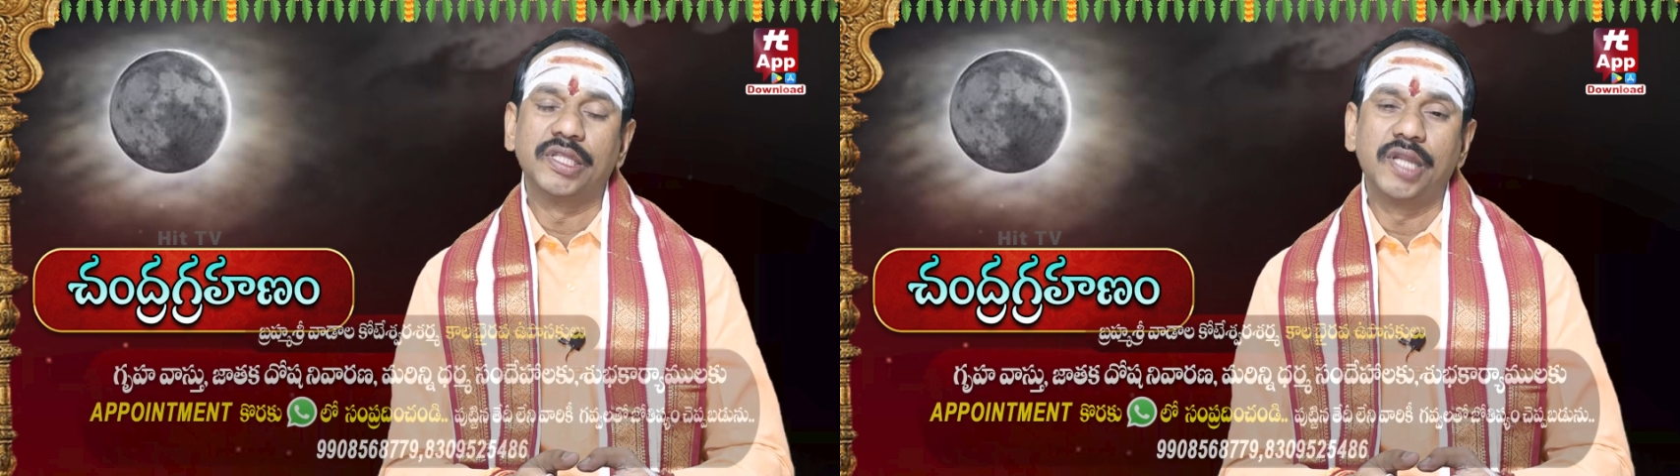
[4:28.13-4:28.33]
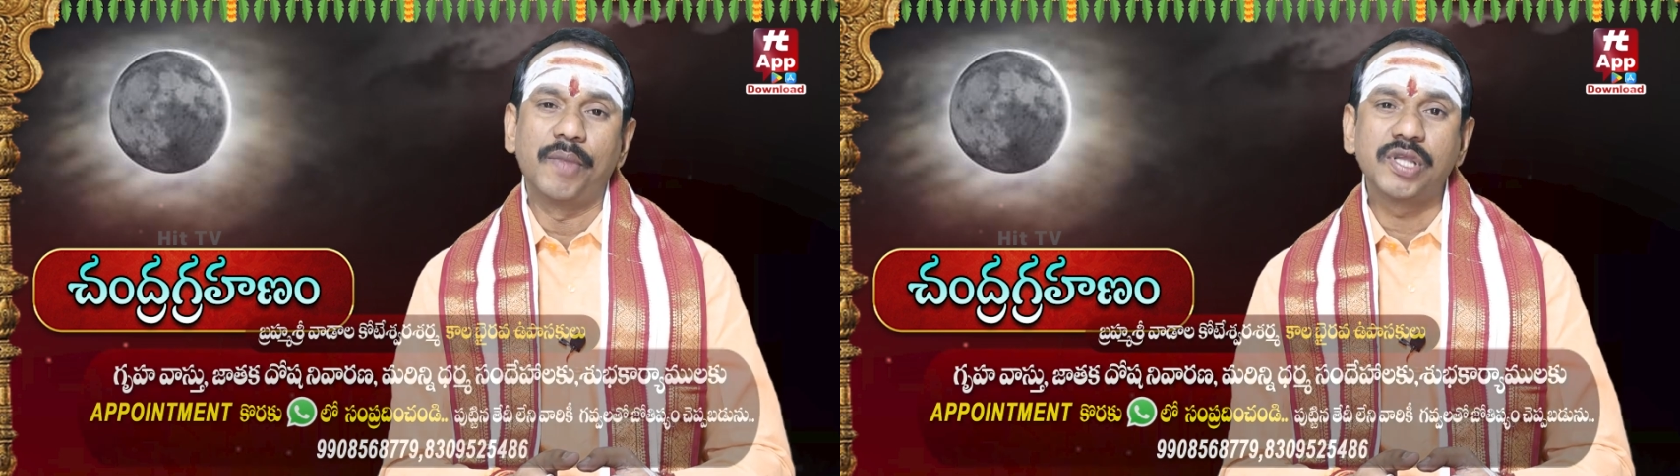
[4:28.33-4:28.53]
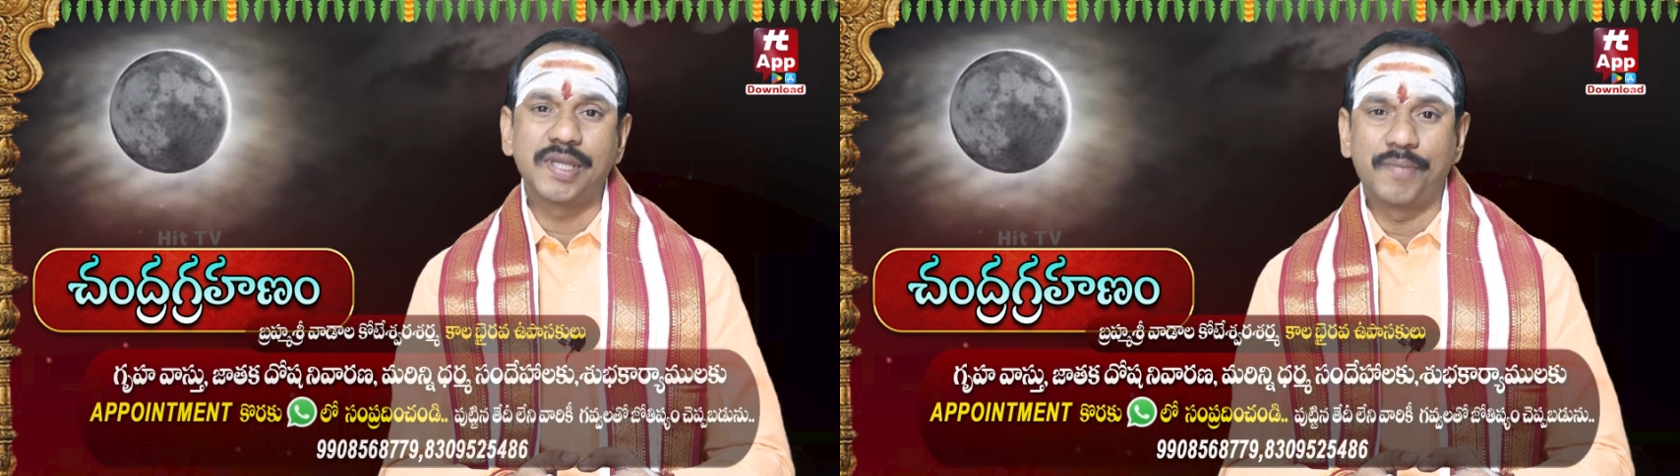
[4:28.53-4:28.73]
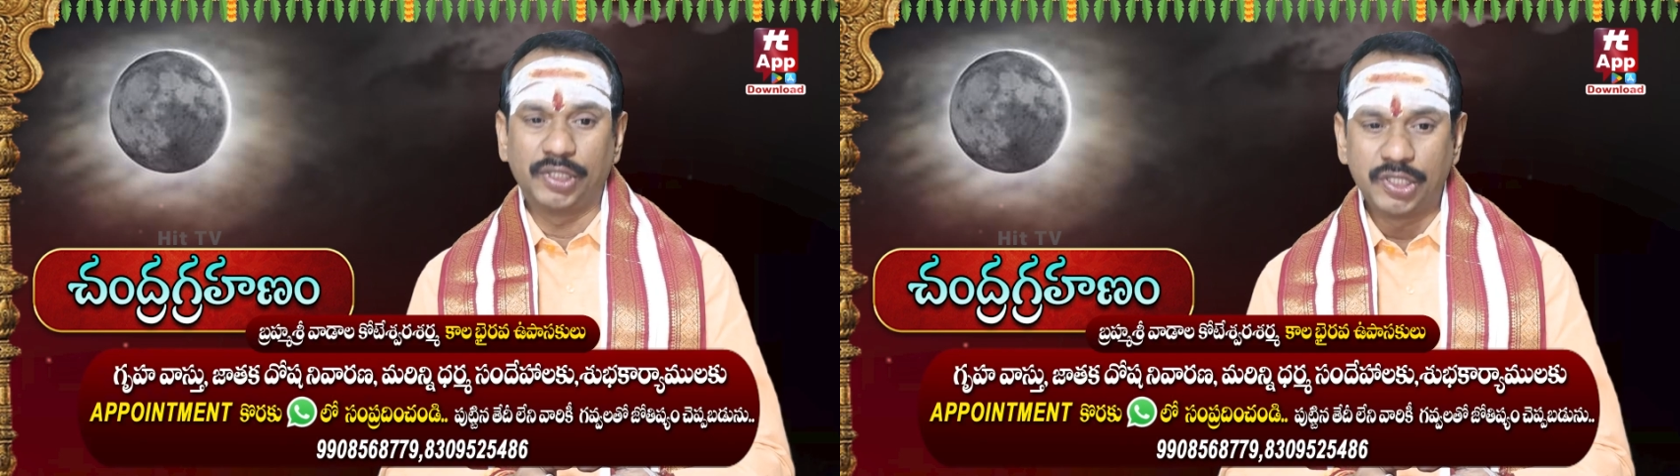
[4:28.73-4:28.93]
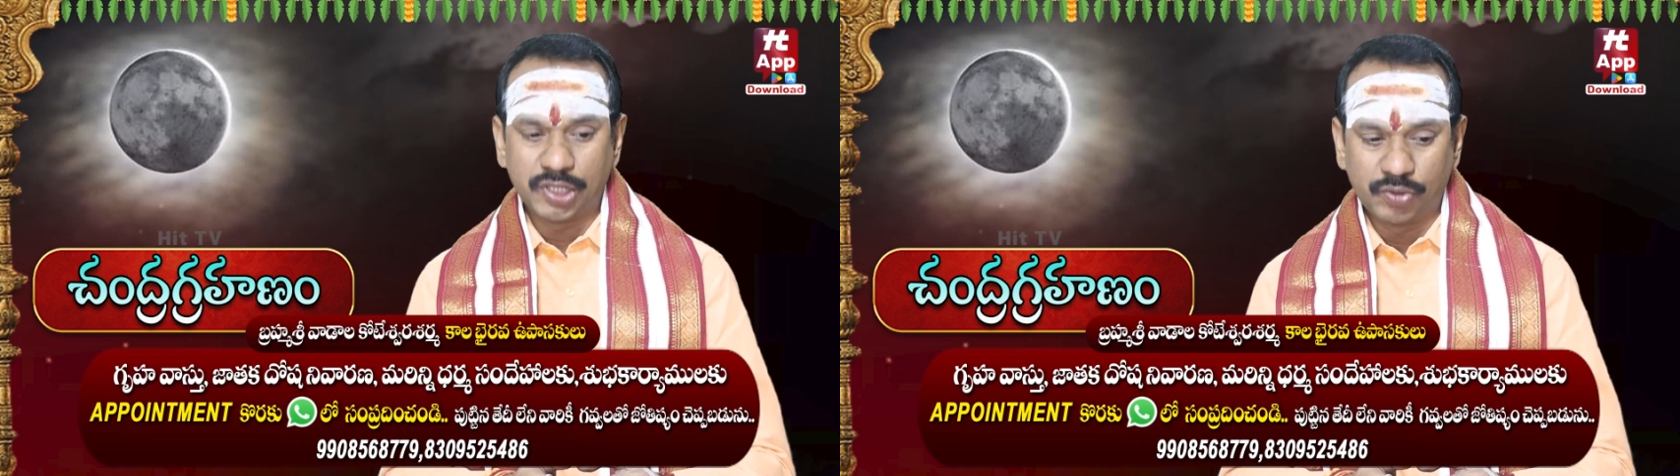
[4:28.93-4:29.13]
కింద నెంబర్ను
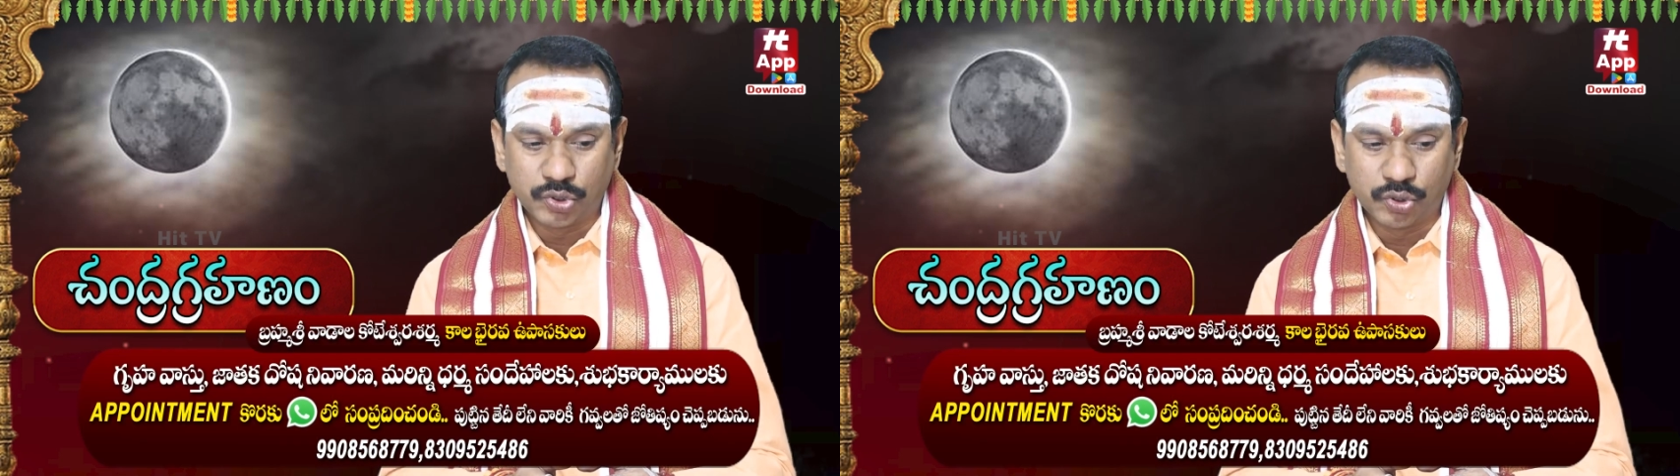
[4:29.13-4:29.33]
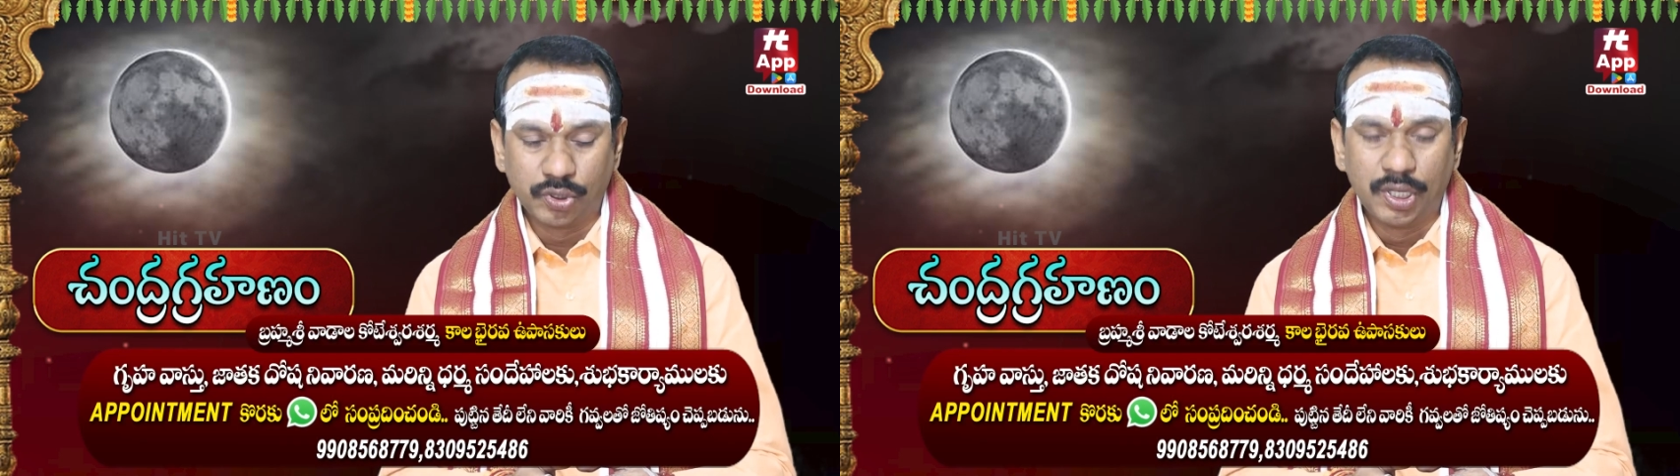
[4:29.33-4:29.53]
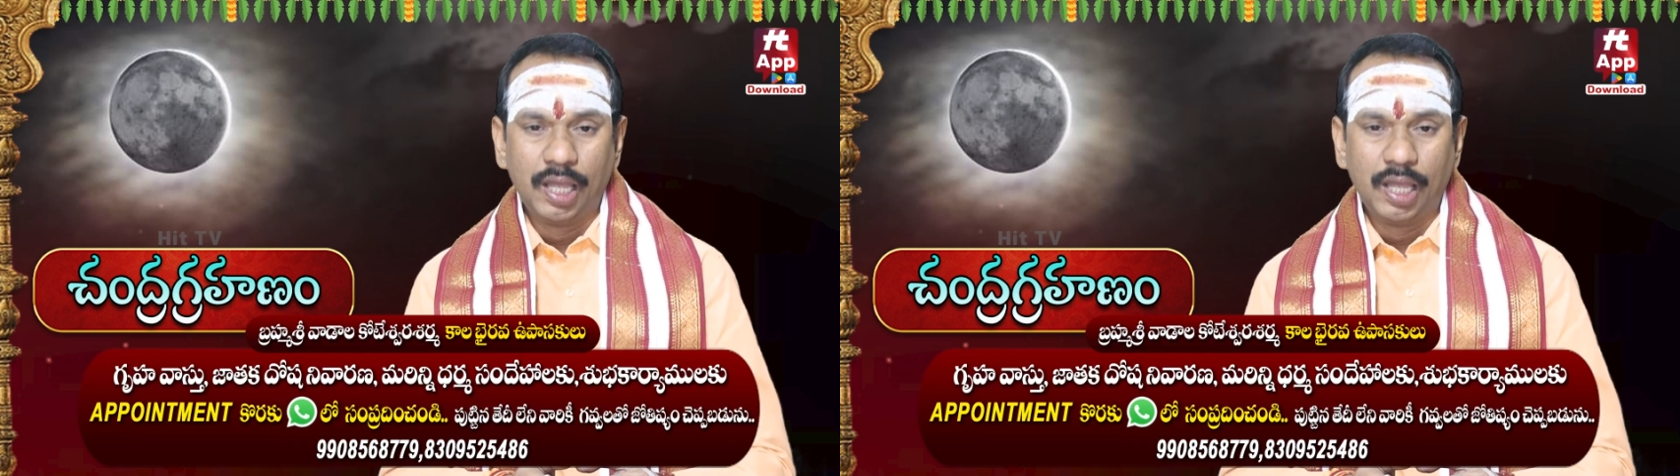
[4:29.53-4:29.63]
సంప్రదించవచ్చు